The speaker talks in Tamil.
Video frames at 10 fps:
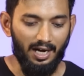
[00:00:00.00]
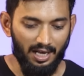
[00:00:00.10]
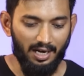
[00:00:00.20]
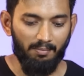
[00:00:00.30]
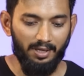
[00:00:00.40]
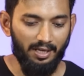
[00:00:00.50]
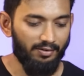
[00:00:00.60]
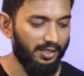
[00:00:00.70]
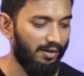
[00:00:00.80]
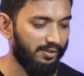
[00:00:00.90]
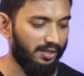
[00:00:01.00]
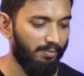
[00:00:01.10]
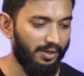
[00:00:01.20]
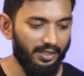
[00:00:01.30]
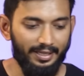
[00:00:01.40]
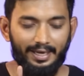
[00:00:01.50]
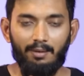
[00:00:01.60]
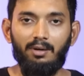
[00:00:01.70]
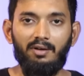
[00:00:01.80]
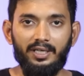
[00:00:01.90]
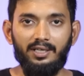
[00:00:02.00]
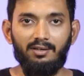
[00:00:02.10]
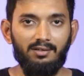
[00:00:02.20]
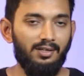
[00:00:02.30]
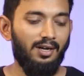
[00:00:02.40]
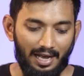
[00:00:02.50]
ஆனால் நம்ம தான் வந்து அவசரப்பட்டு இந்த கேபிளை வாங்கிட்டோம்